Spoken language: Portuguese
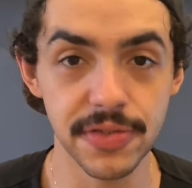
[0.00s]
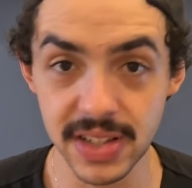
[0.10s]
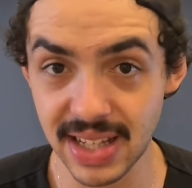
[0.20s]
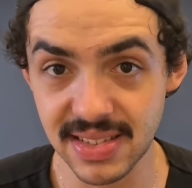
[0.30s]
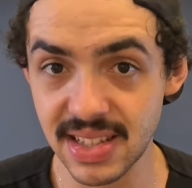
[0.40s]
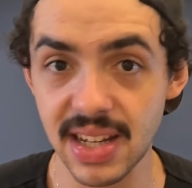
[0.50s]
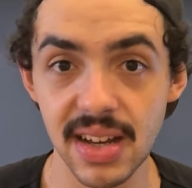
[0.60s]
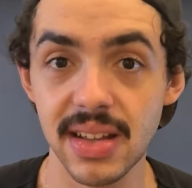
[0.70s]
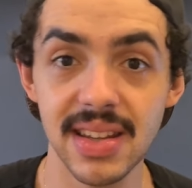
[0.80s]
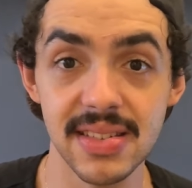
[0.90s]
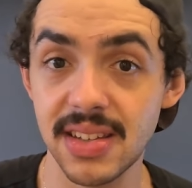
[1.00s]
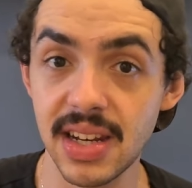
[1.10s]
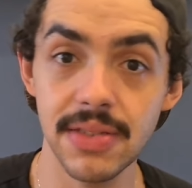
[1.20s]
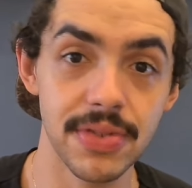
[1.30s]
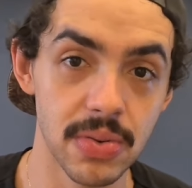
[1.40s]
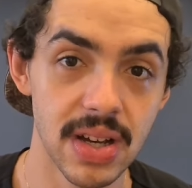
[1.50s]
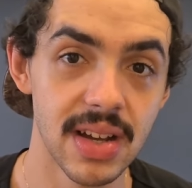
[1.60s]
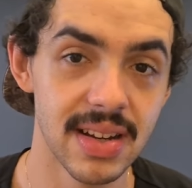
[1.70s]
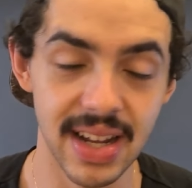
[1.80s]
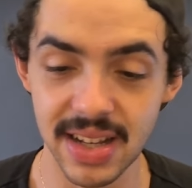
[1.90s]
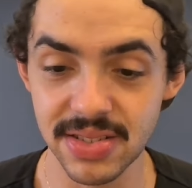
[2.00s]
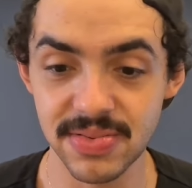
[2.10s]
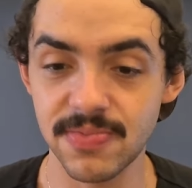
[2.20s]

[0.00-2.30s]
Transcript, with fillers: fantasia desse nível, né?